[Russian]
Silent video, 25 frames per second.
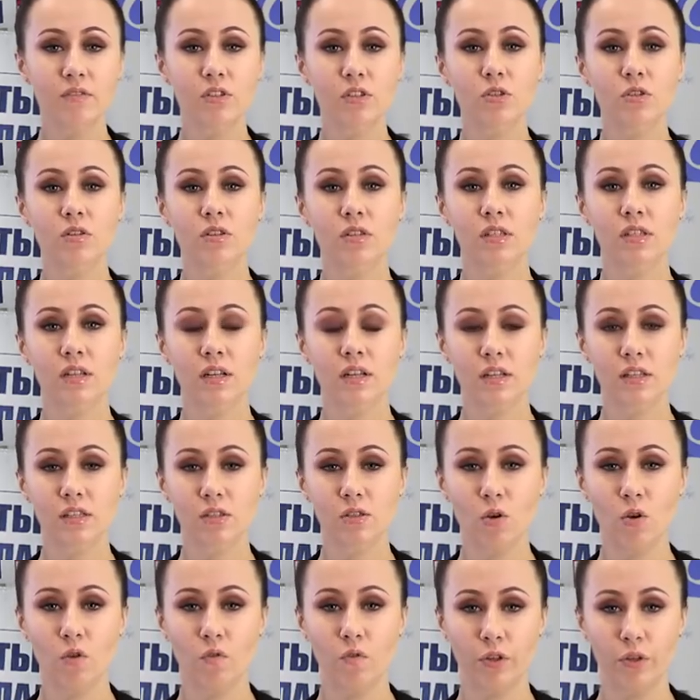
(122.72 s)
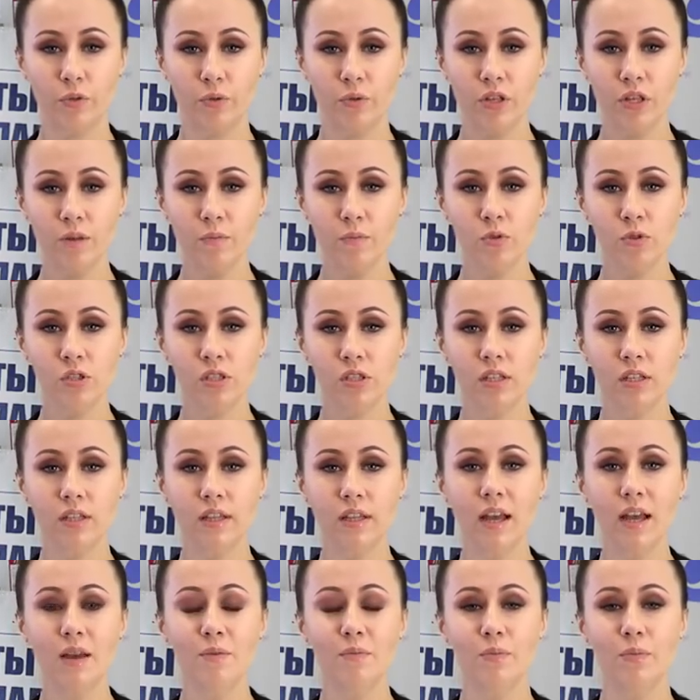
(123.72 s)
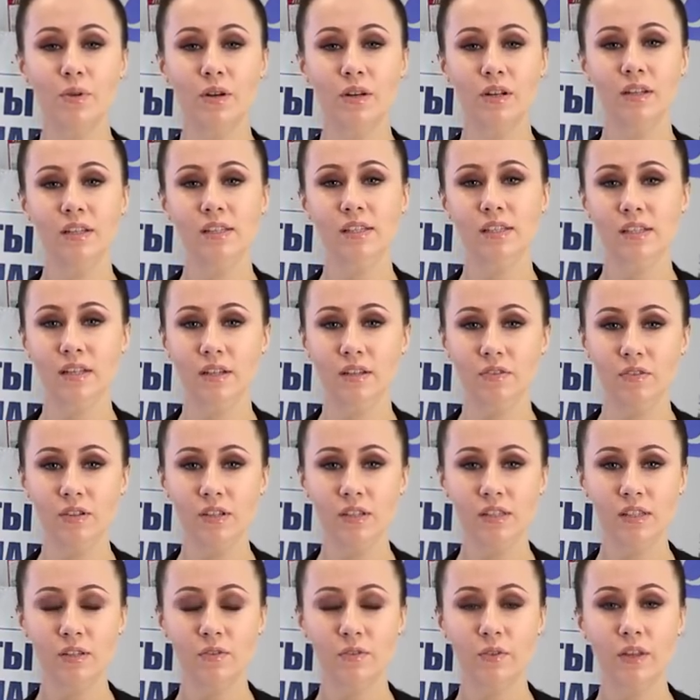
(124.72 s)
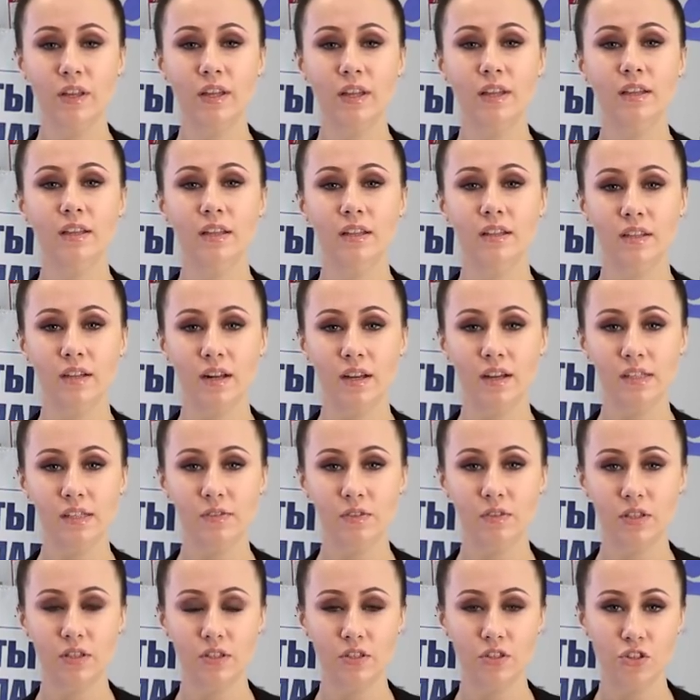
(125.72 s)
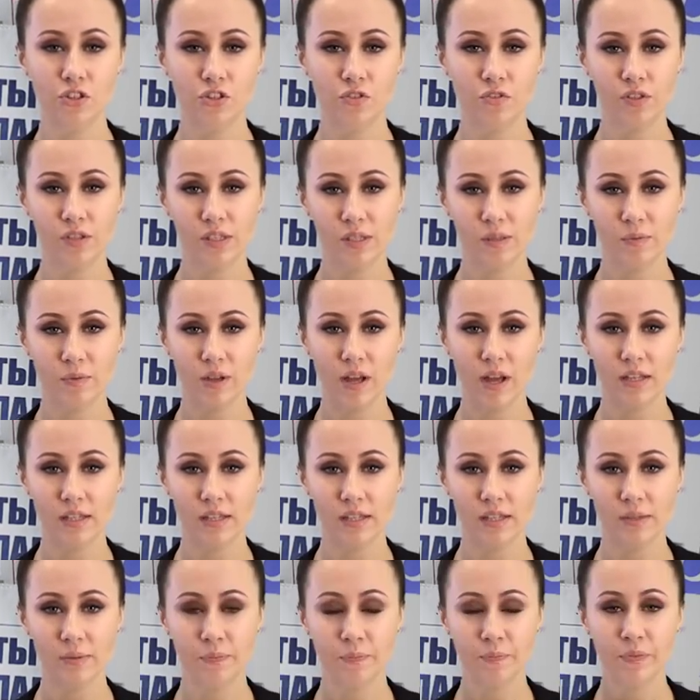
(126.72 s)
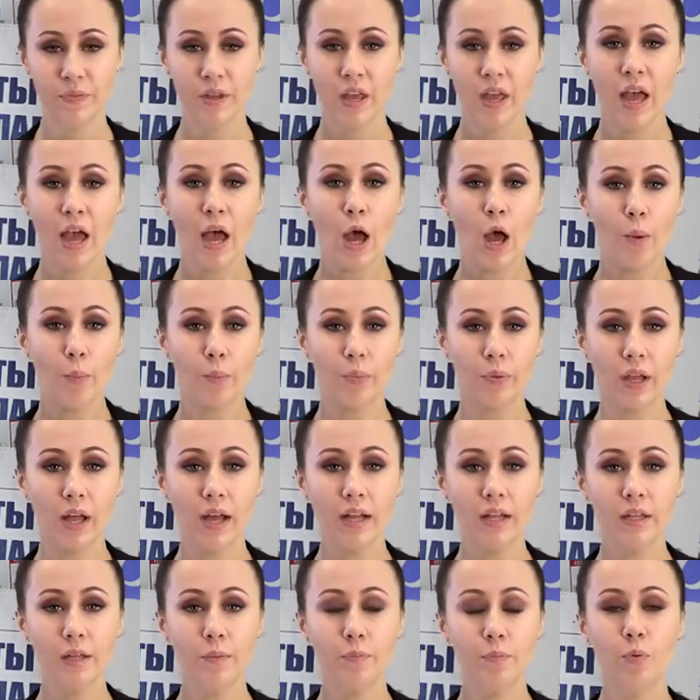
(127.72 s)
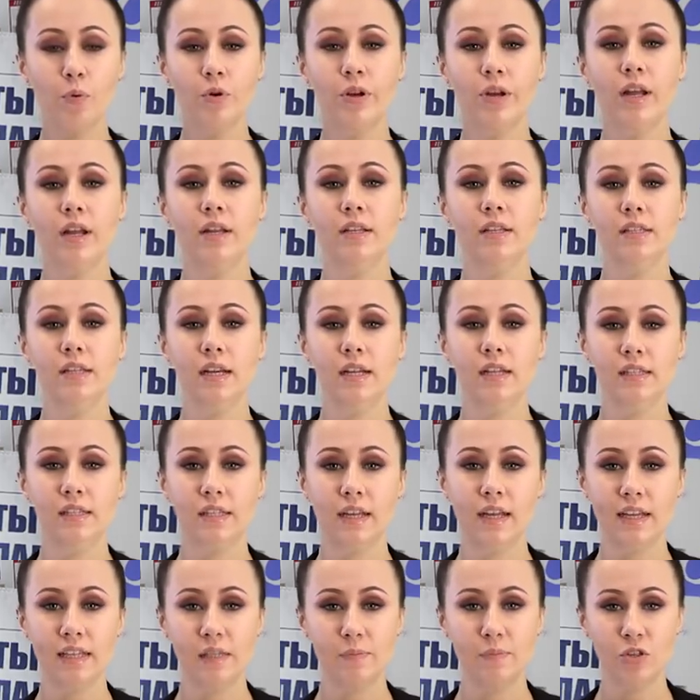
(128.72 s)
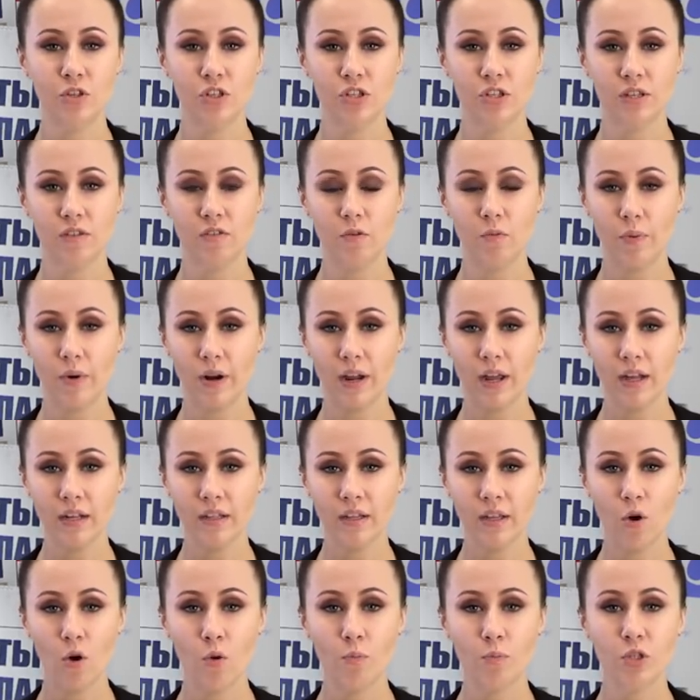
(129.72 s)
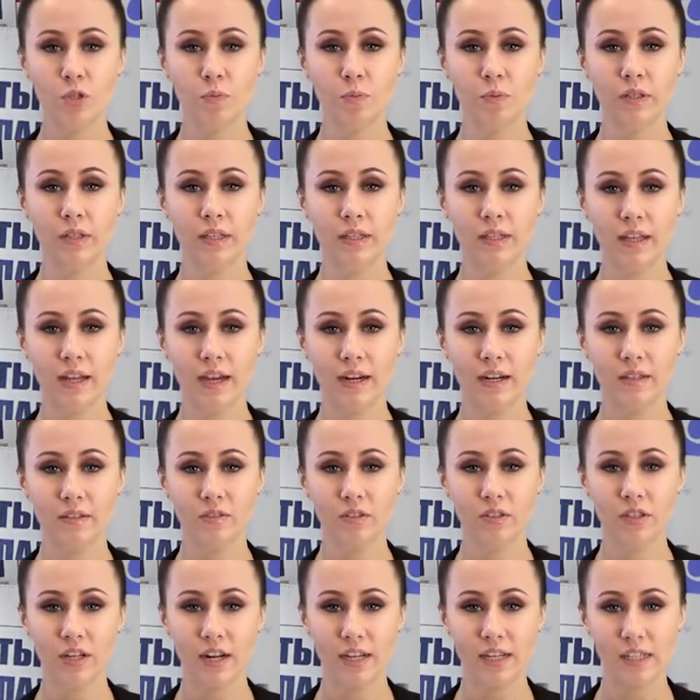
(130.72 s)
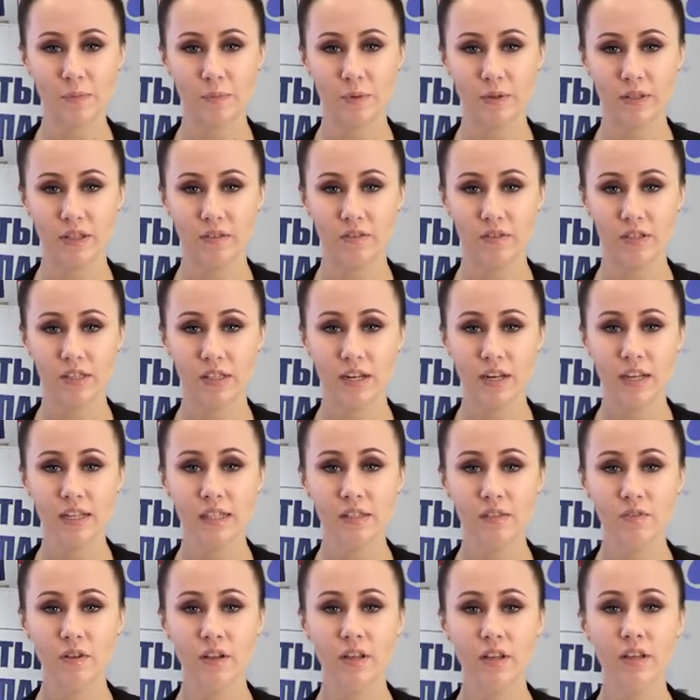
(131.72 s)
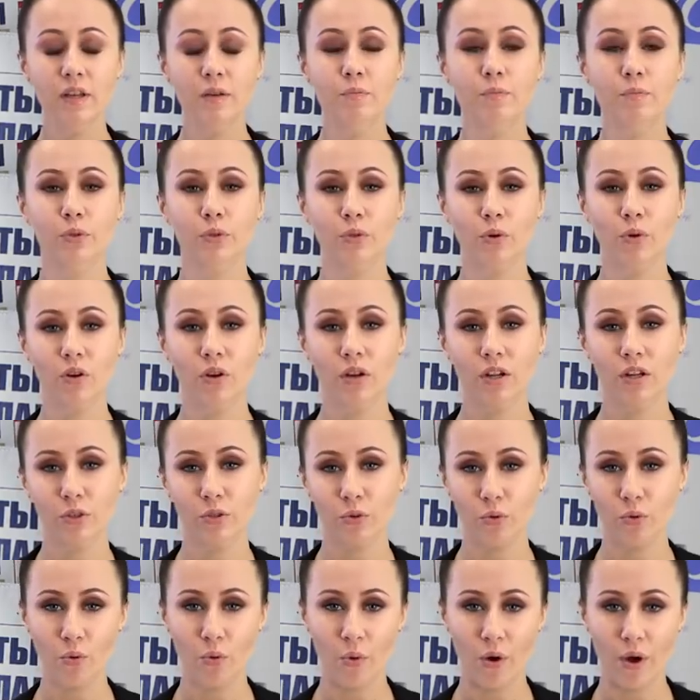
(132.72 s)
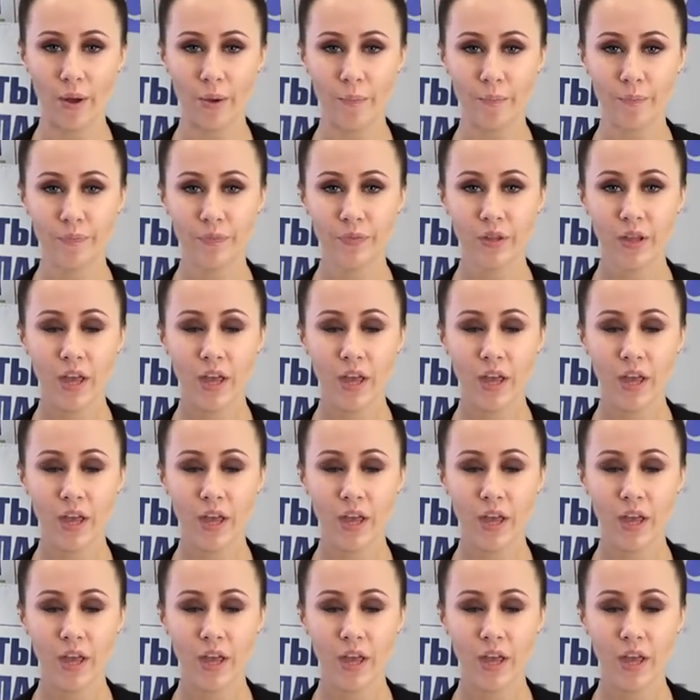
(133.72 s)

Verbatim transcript: высокоскоростного юнибуса на Берлинской выставке «Инотранс-2018». Планы по реализации космического проекта общепланетарного транспортного средства и многое другое.